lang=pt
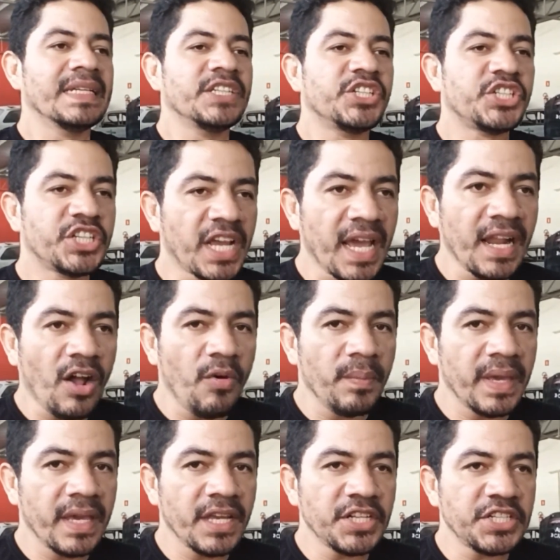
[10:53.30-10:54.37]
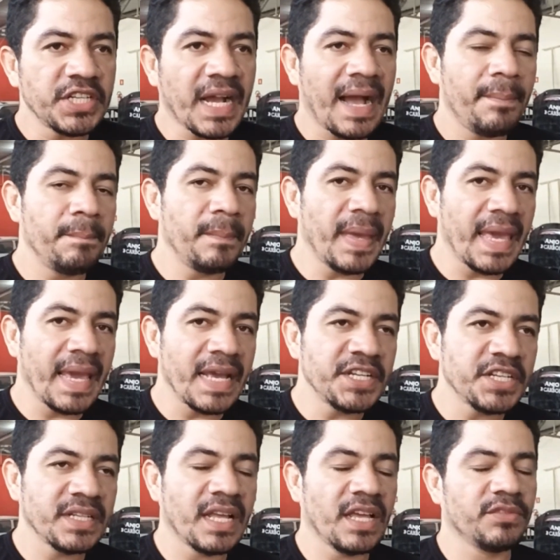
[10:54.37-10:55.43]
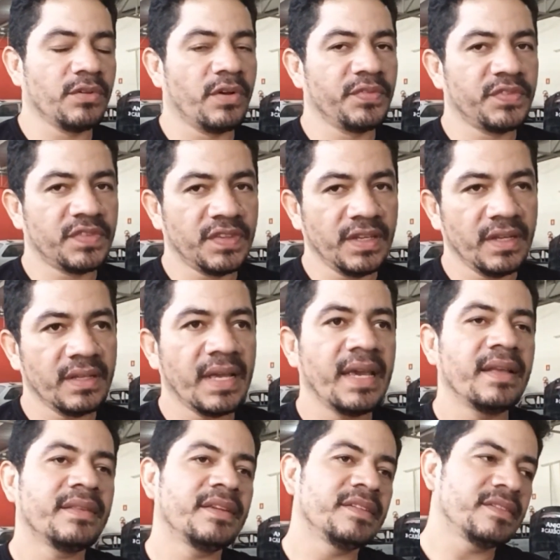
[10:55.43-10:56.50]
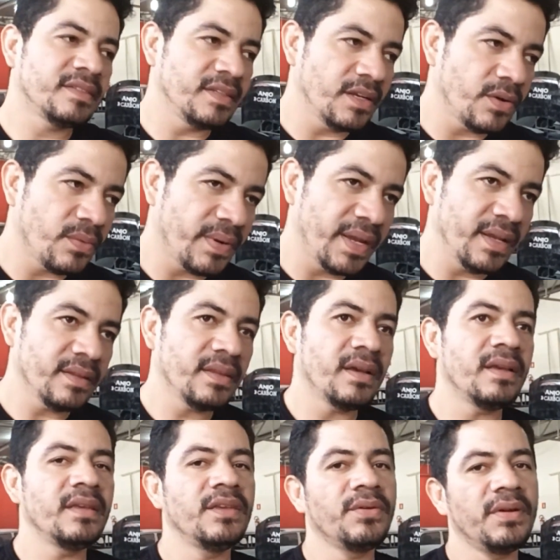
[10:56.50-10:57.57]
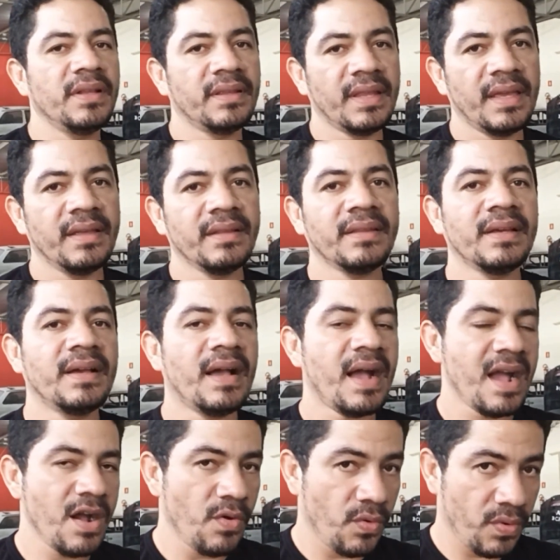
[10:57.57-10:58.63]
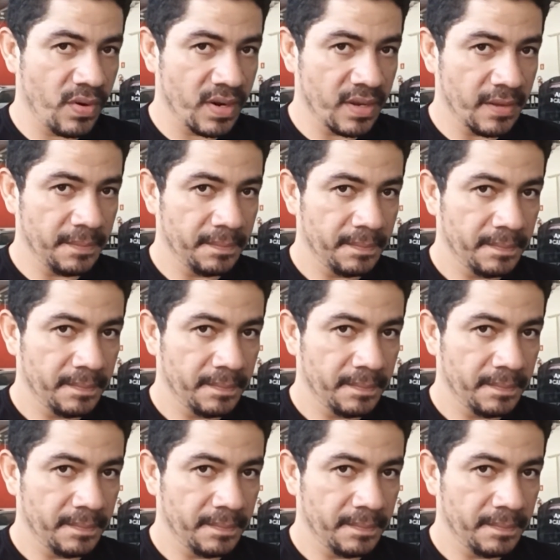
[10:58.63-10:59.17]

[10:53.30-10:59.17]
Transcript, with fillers: Geralmente a média das oficinas é entre 50 e 80 a hora.